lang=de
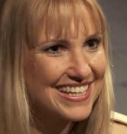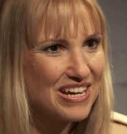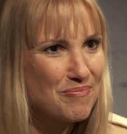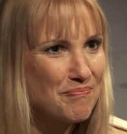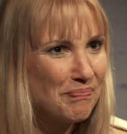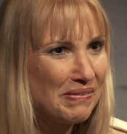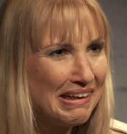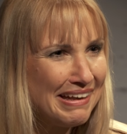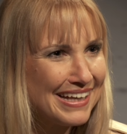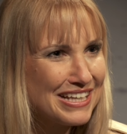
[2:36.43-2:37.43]
Ähm,
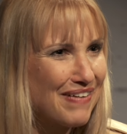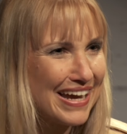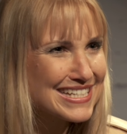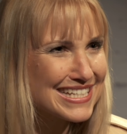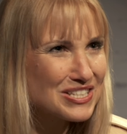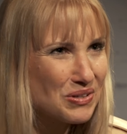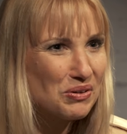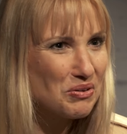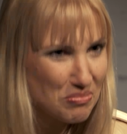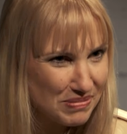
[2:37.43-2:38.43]
ich weiß, dass
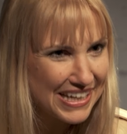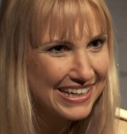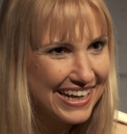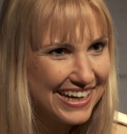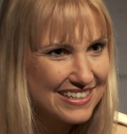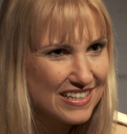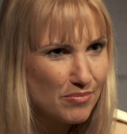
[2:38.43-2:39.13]
Gott noch Pläne hat,